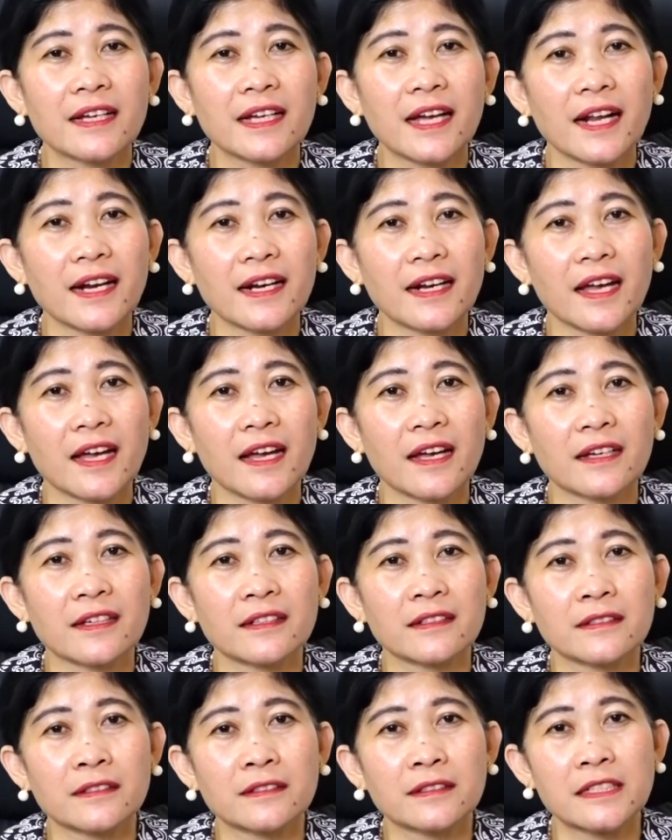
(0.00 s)
karena
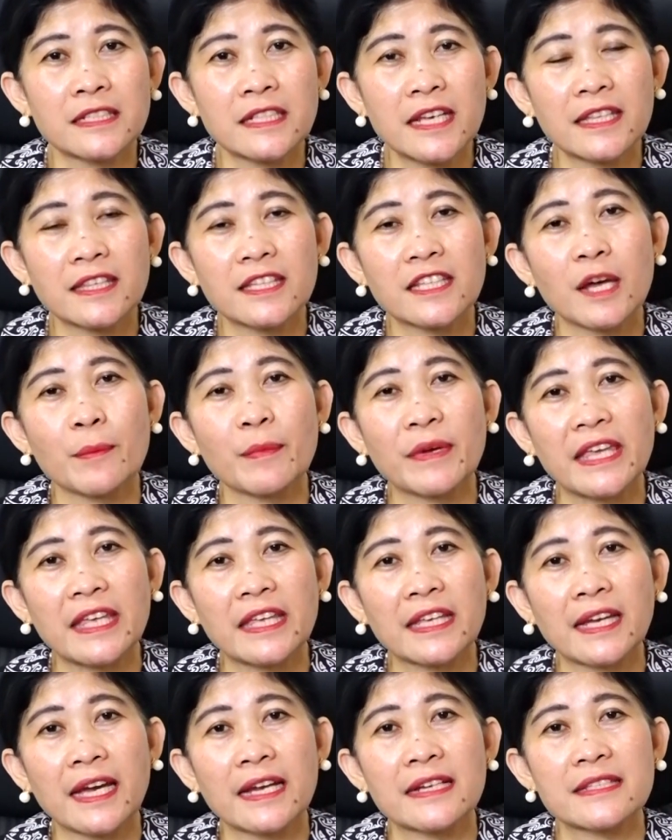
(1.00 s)
dia tidak
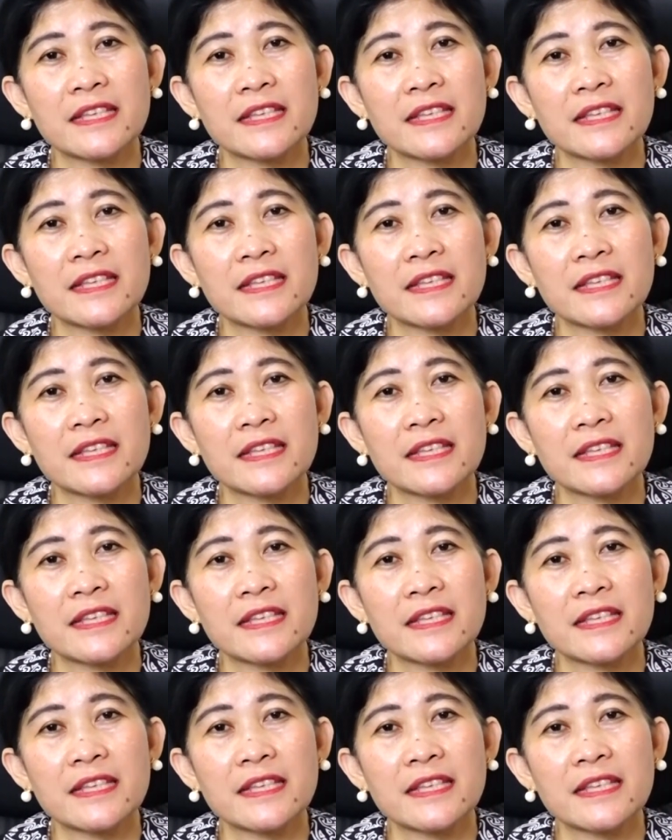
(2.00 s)
menginginkan